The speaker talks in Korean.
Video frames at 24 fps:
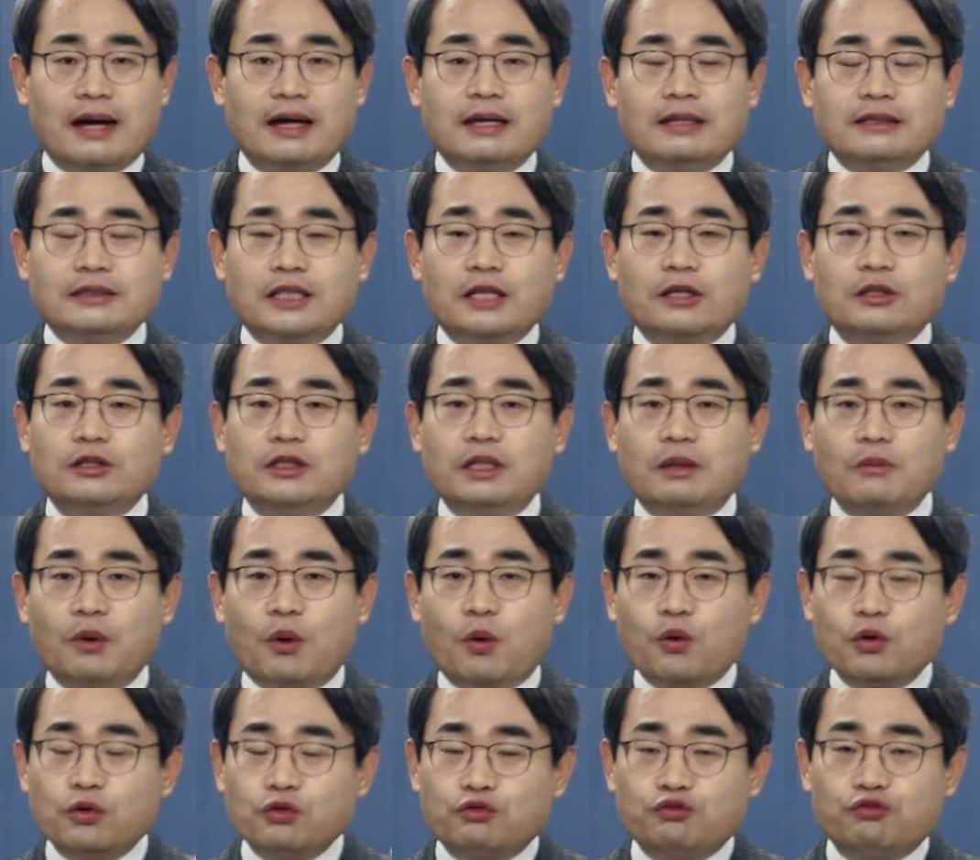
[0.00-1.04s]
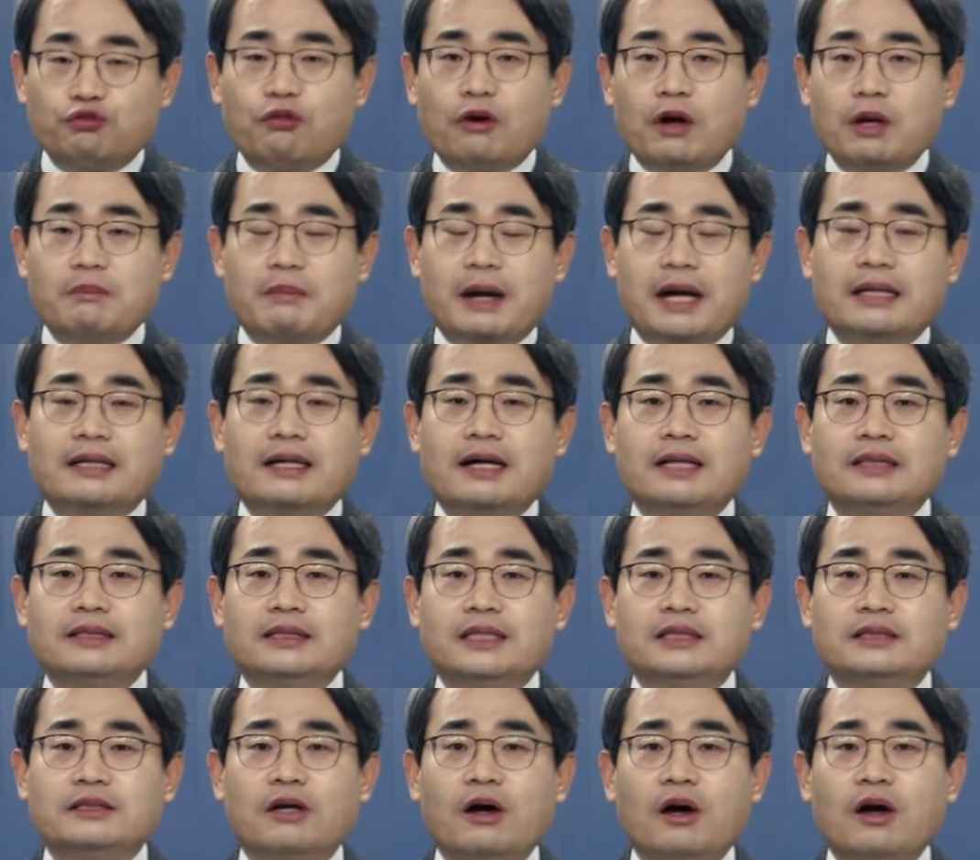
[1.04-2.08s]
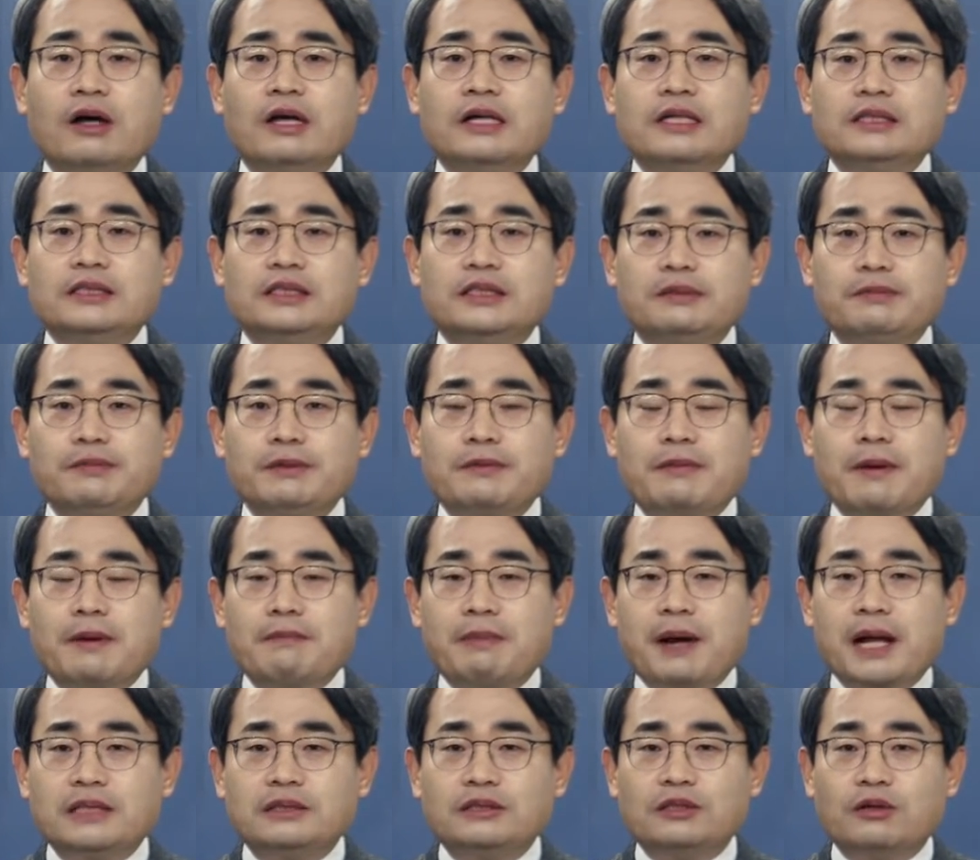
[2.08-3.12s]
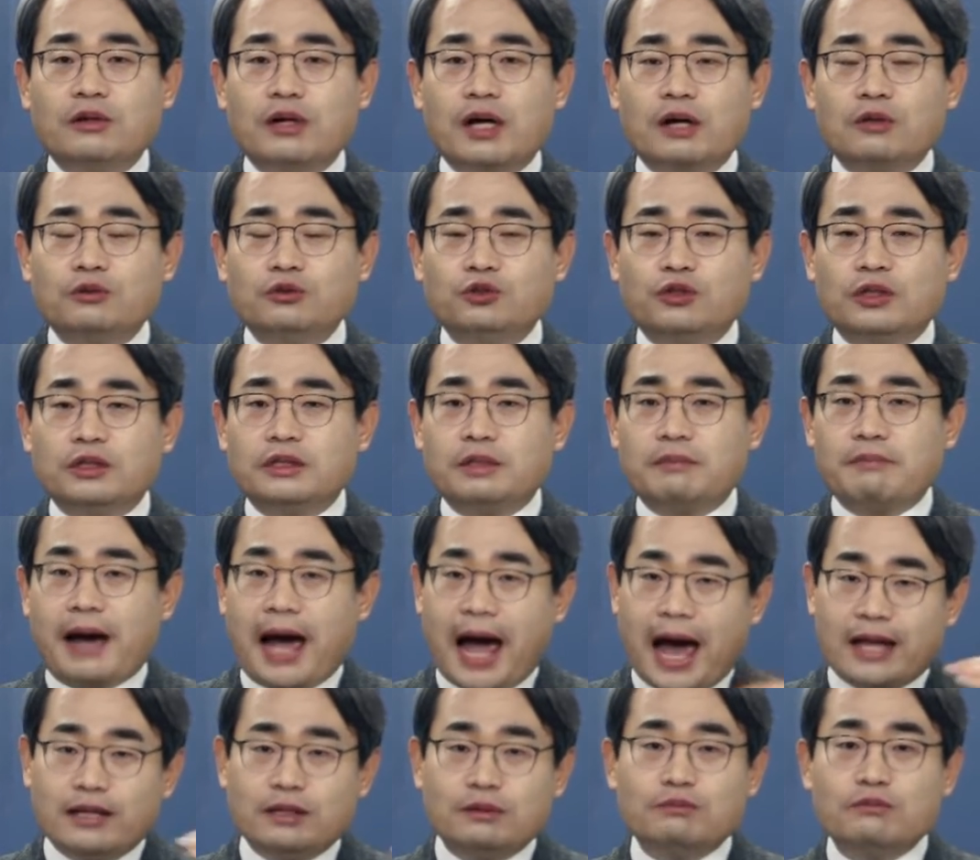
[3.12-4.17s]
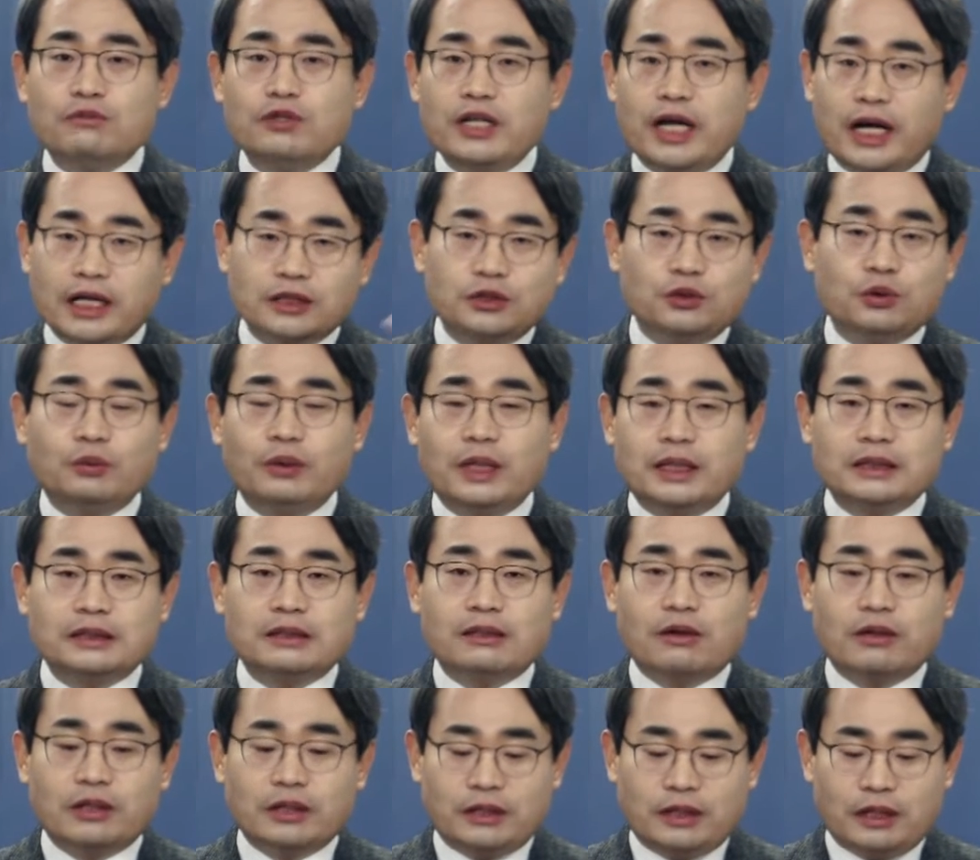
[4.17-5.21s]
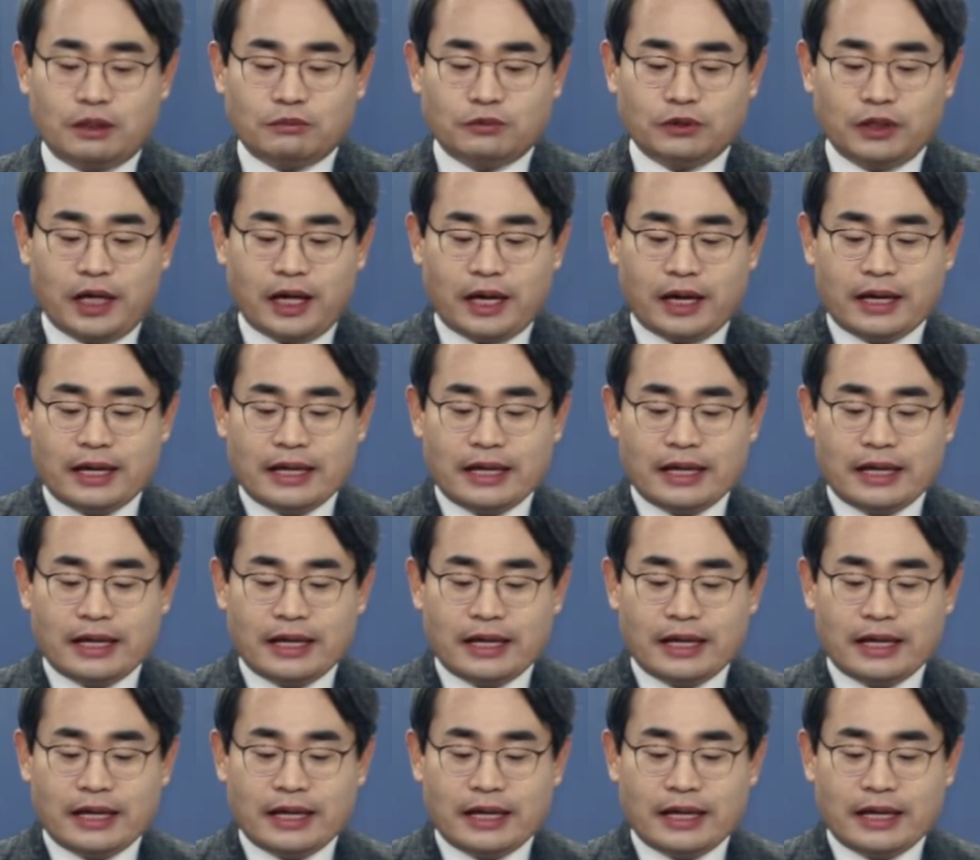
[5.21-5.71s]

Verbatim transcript: 자 그렇다면 올 6월 말까지 해서 12만 8천 가구 중에서 많은 물량이 쏟아질 거기 때문에